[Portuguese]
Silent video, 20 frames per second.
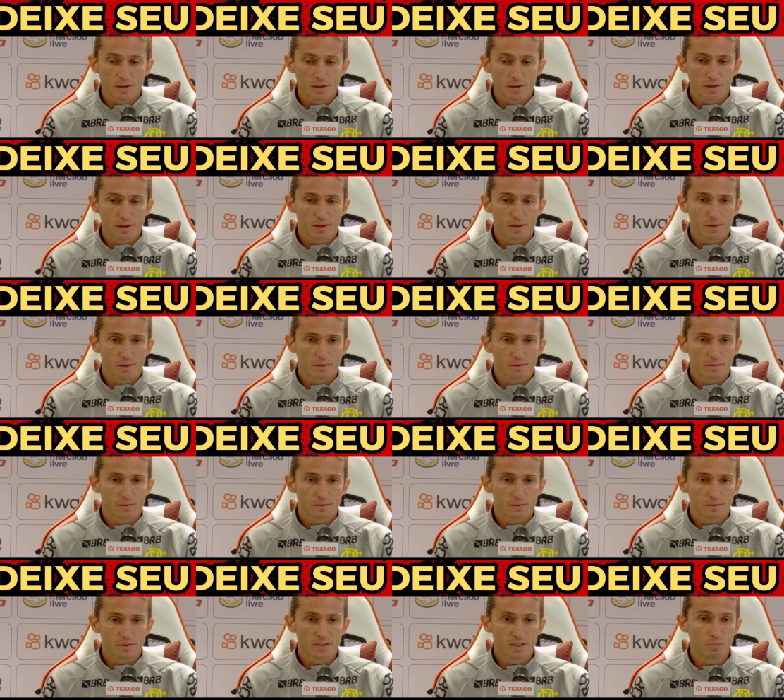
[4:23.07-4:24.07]
é,
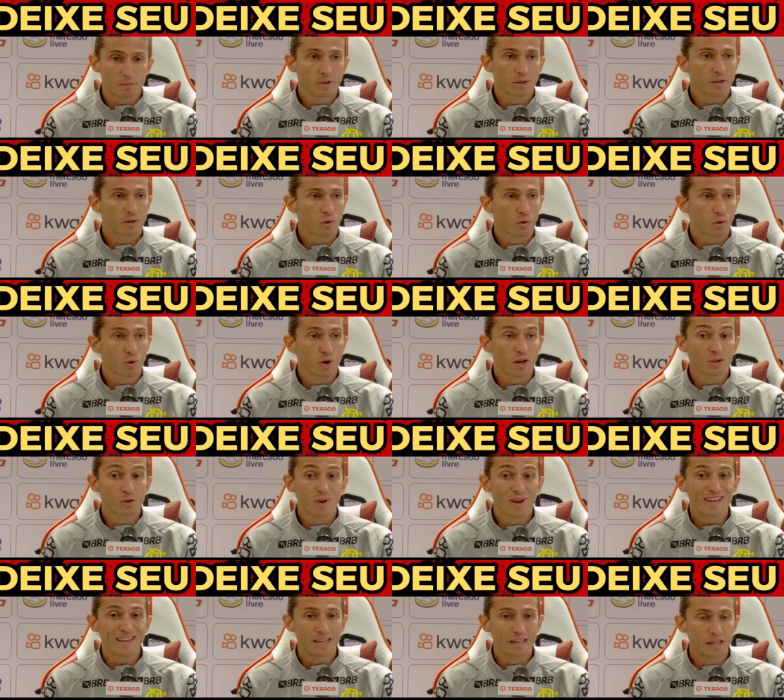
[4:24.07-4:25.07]
sempre
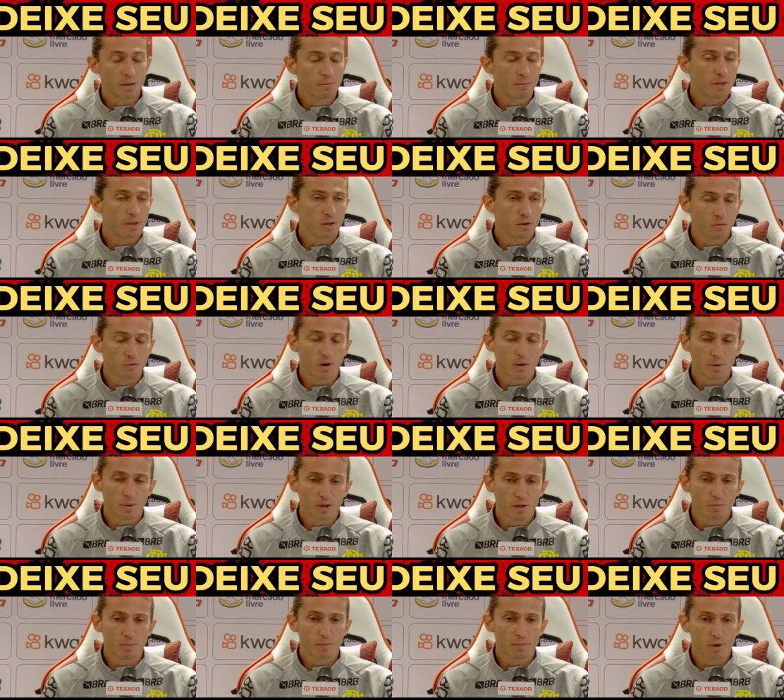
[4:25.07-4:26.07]
colocando a equipe e o
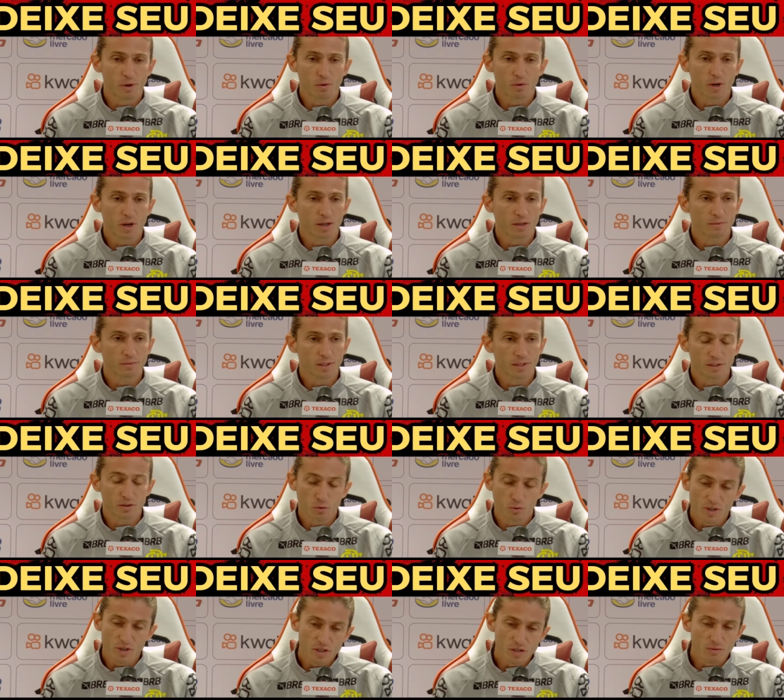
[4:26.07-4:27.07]
Flamengo em primeiro lugar.
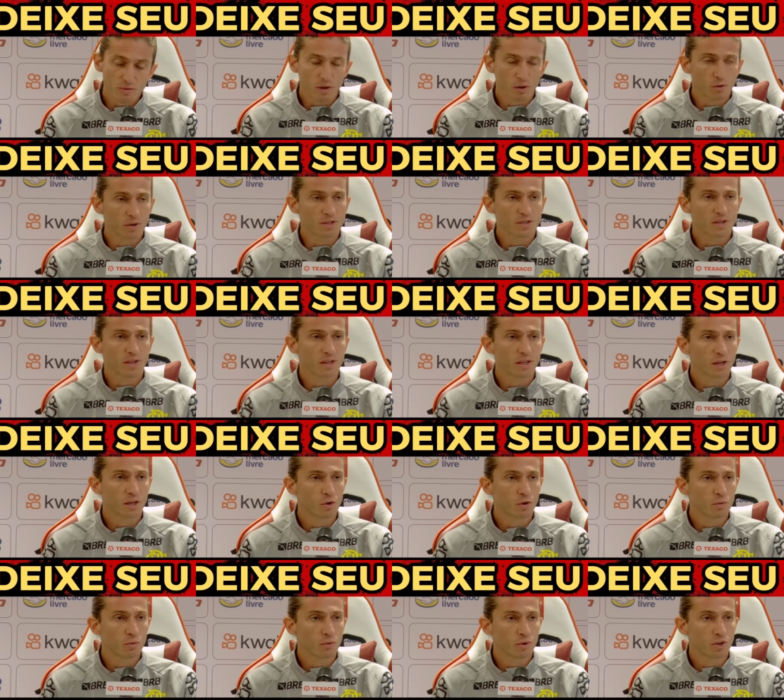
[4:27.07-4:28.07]
Esse, é com esses valores aí
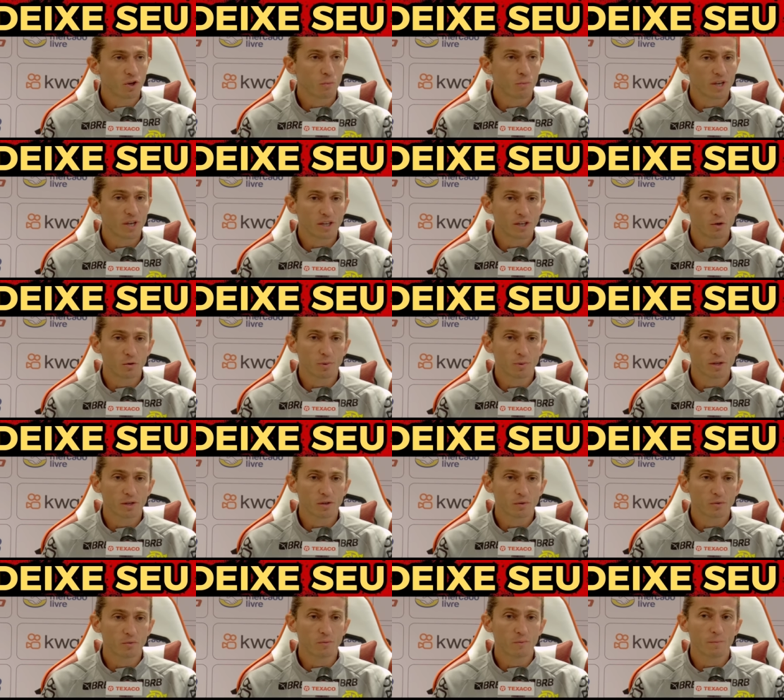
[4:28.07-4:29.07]
é que eu, que eu me guio para
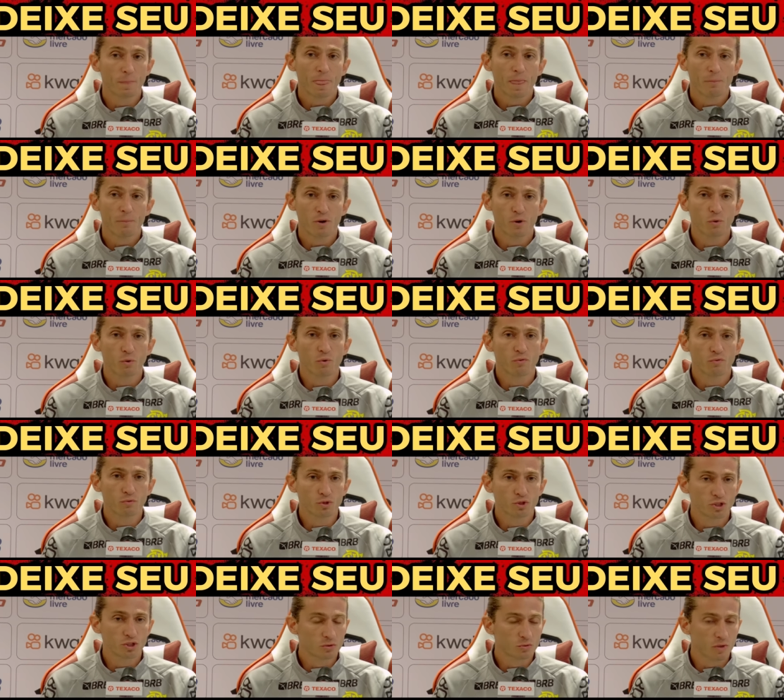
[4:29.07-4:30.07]
não, não
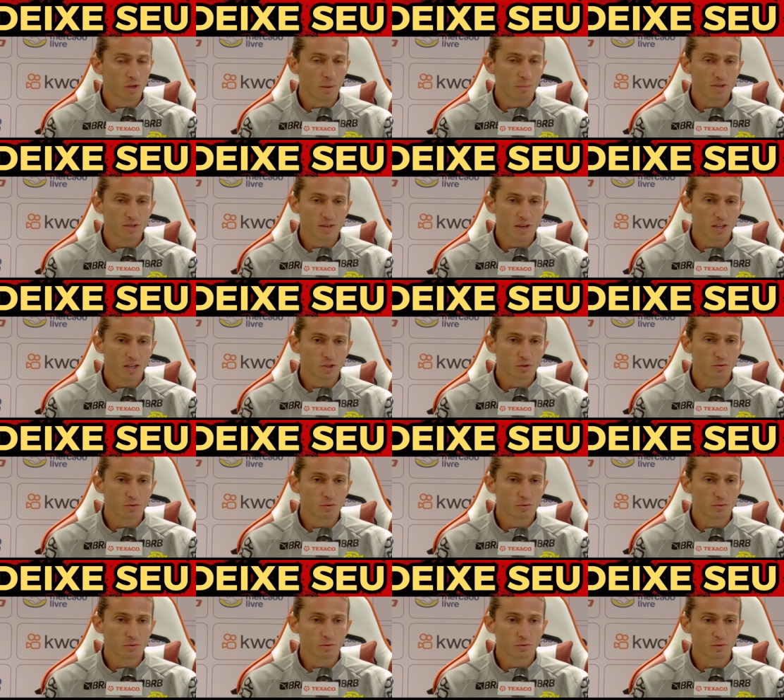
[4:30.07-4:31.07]
confundir nunca amizade
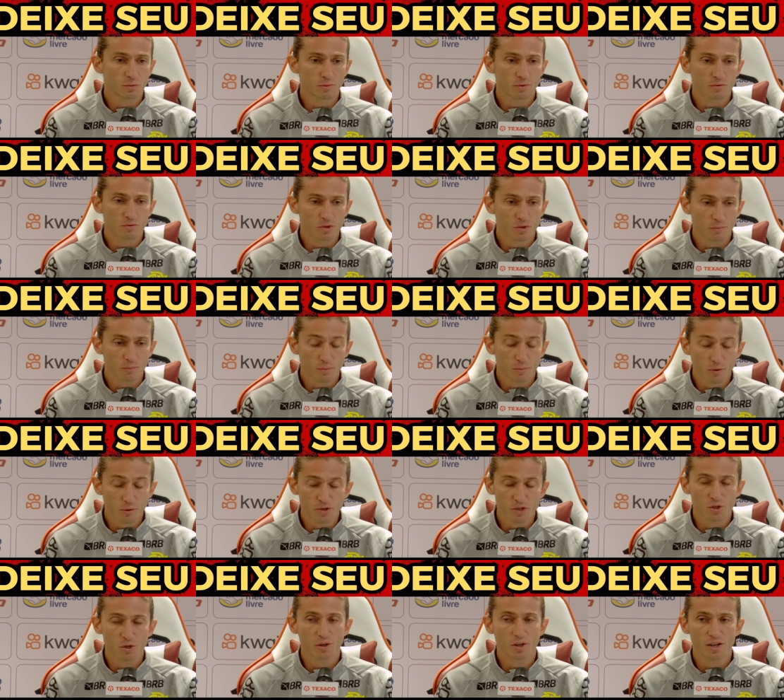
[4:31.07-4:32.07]
com, com
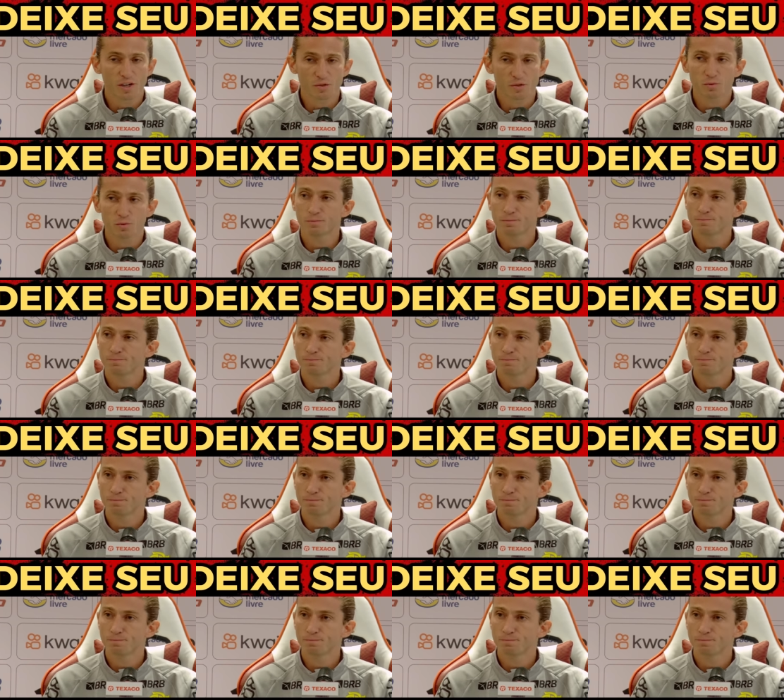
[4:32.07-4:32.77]
profissionalismo.